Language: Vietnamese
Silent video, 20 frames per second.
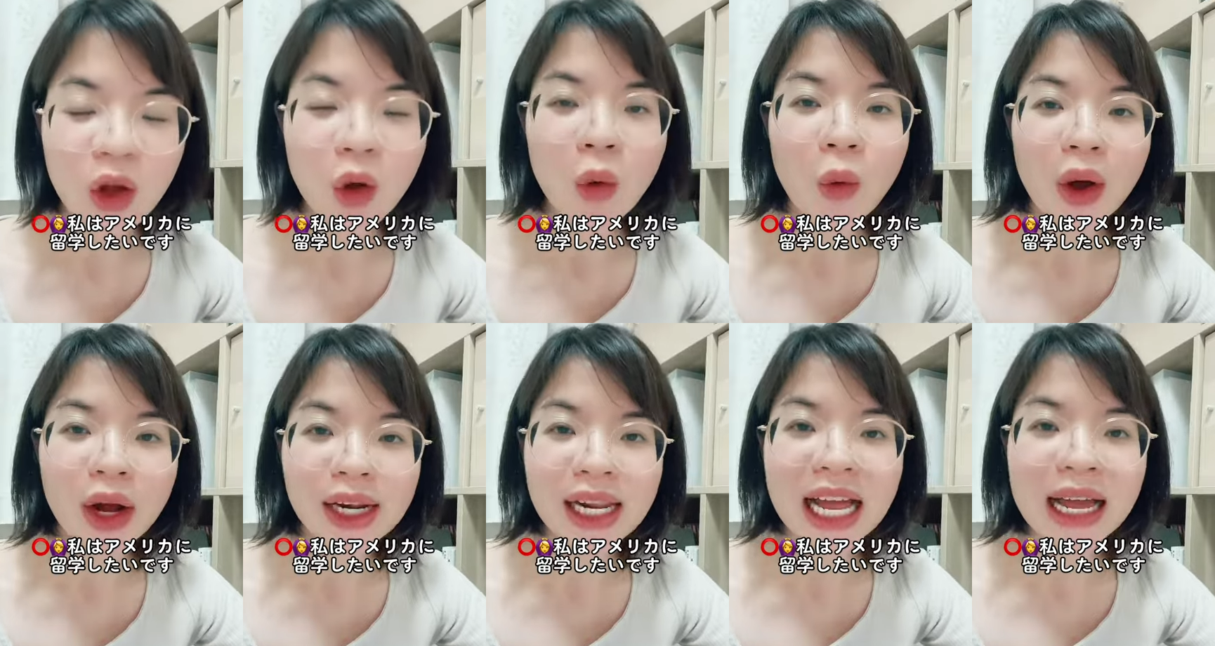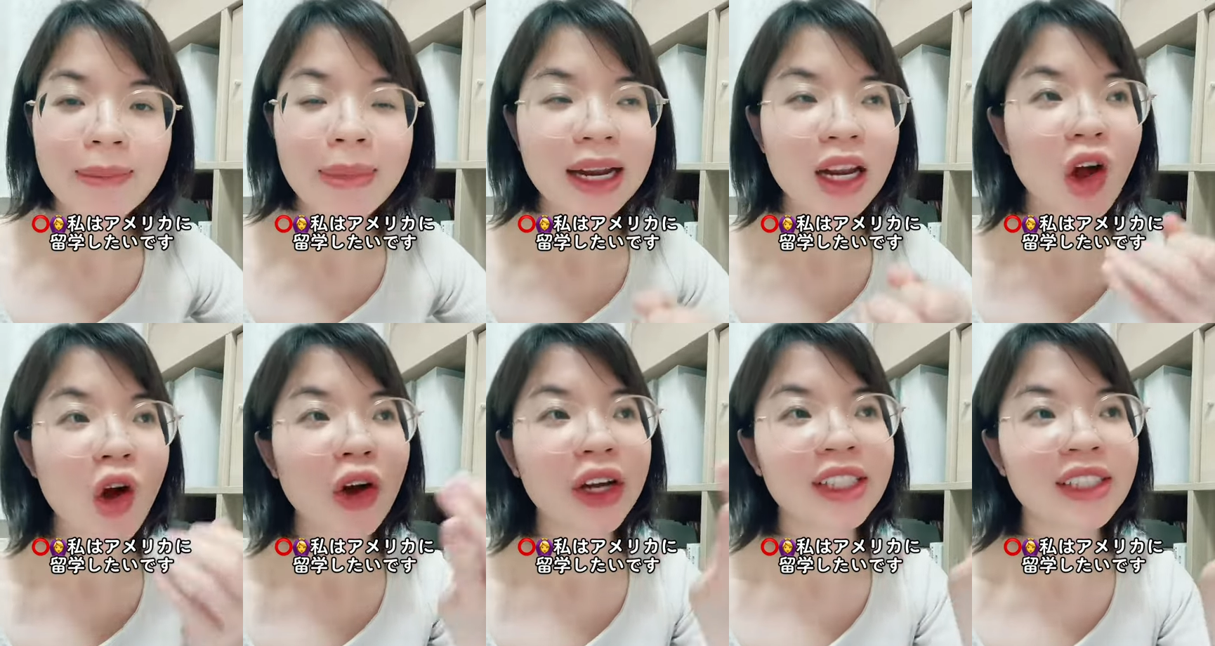Hoặc là bạn
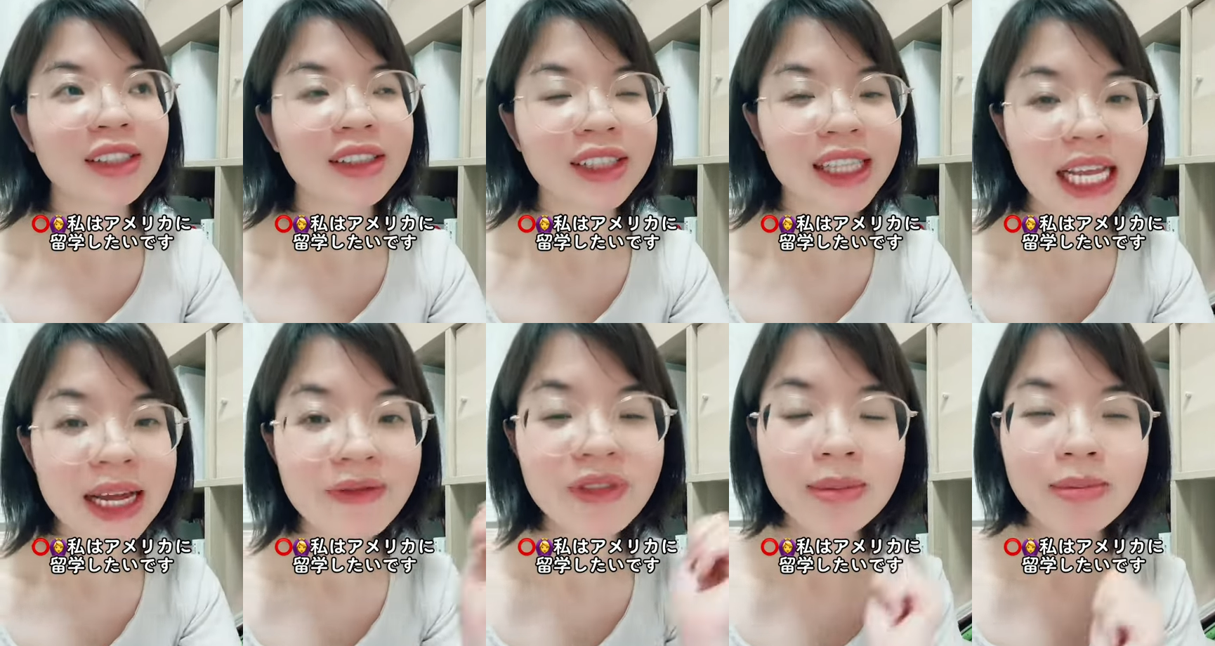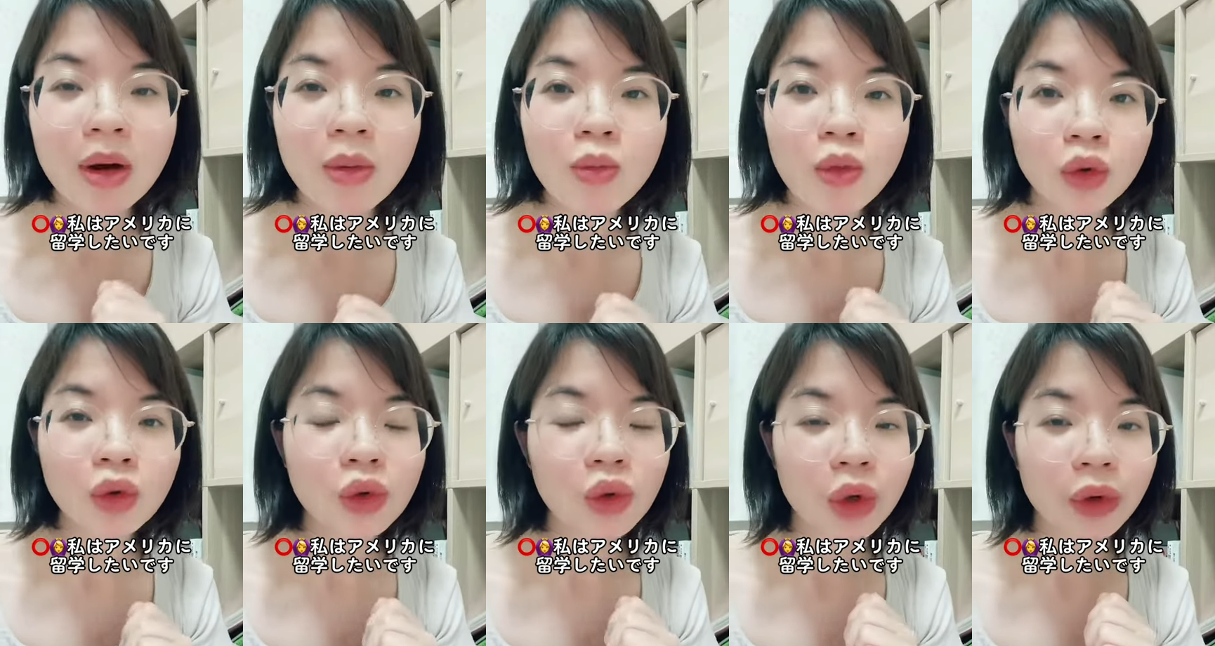hỏi trực tiếp về mong
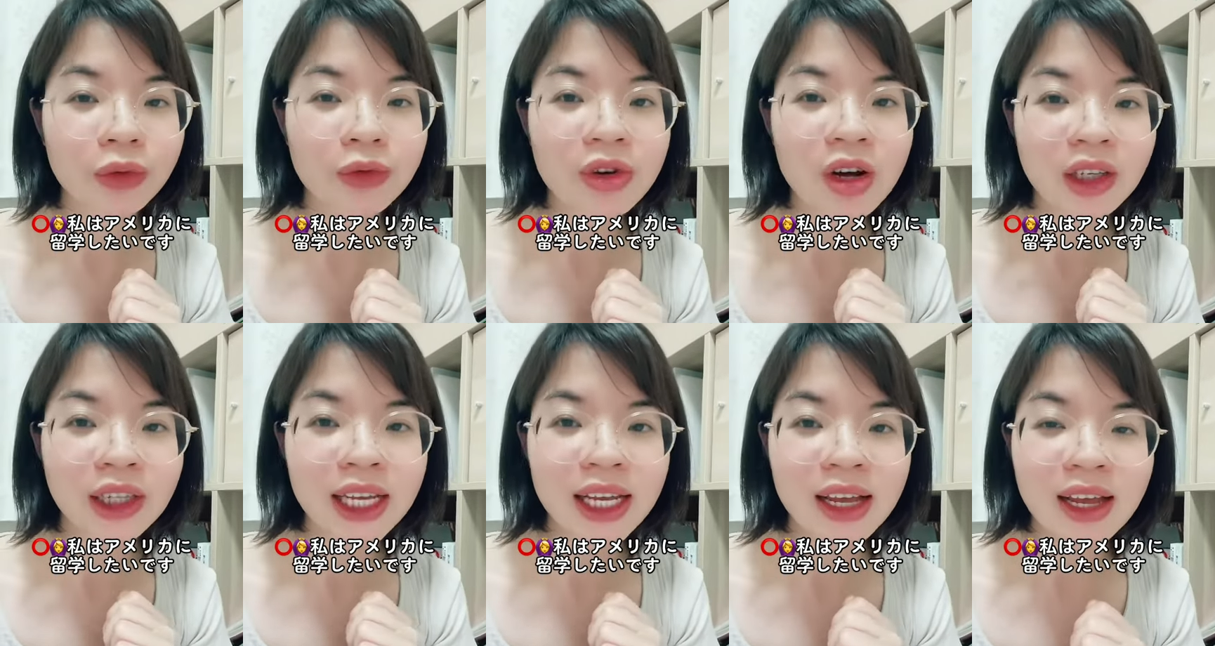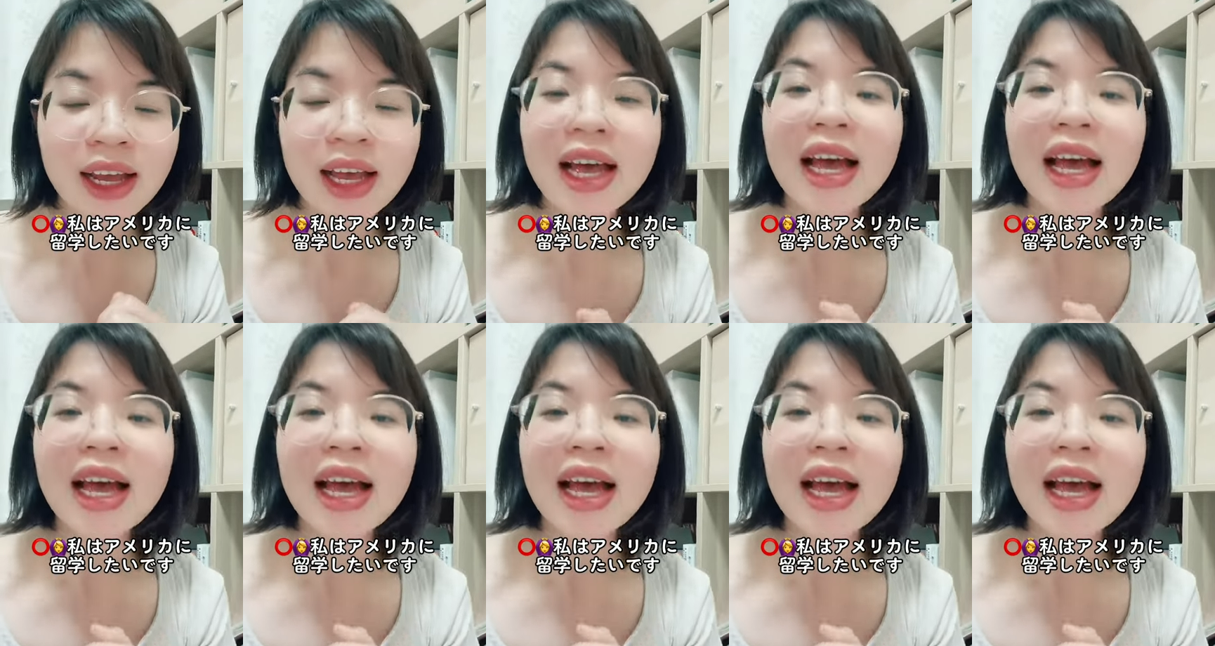muốn của đối phương đi.